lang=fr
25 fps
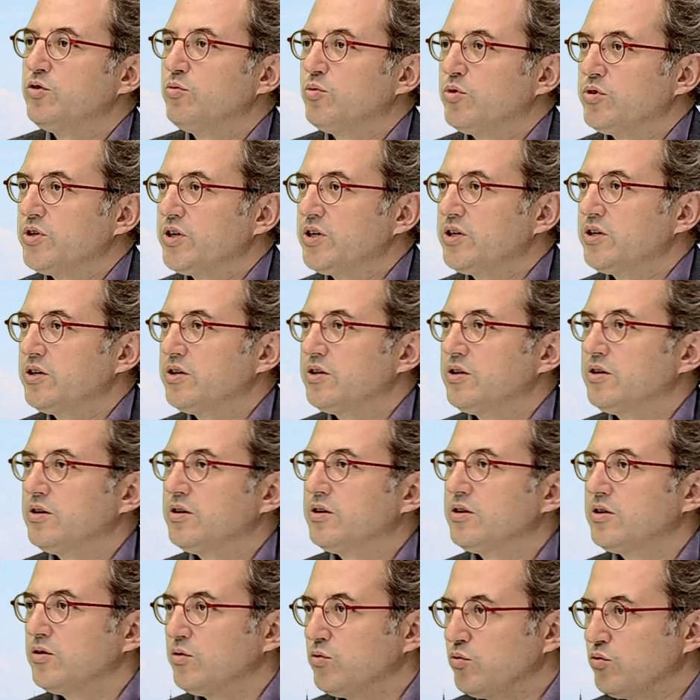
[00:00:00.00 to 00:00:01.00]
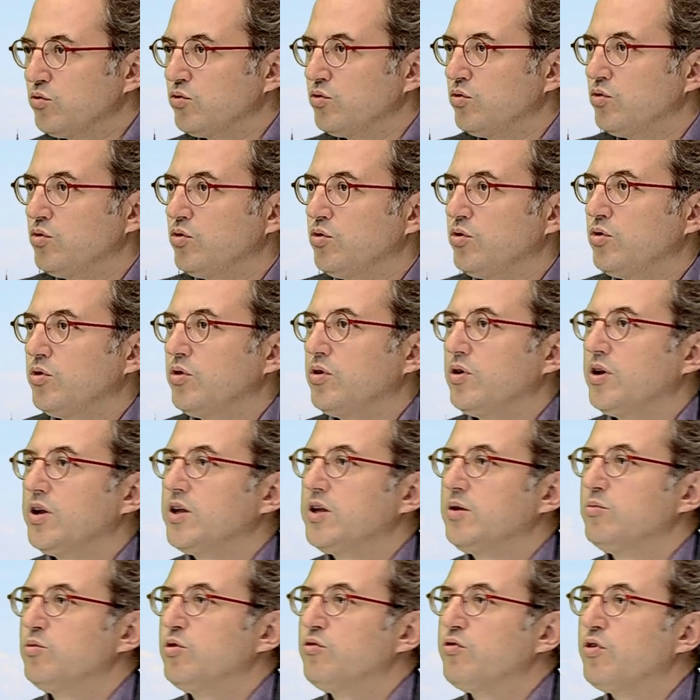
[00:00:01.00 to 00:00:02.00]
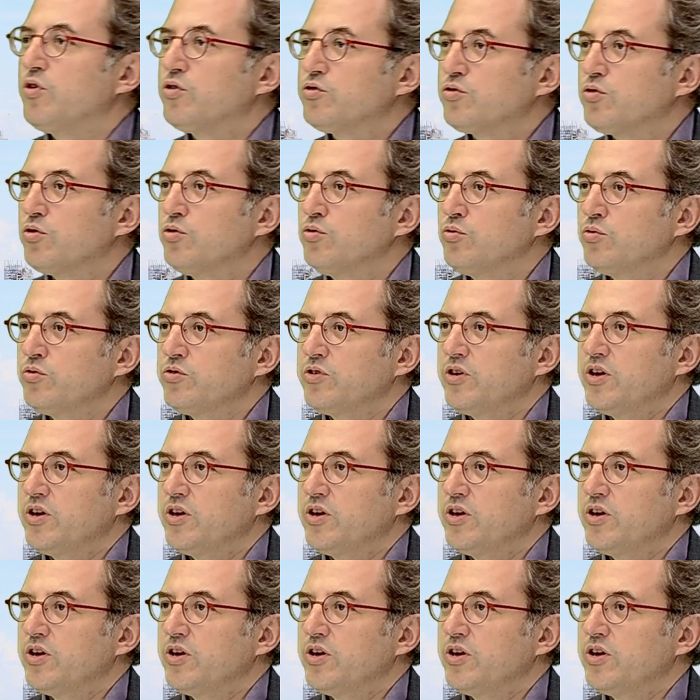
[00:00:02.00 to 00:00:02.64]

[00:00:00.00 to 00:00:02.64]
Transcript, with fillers: demandaient que l'équipe de France renonce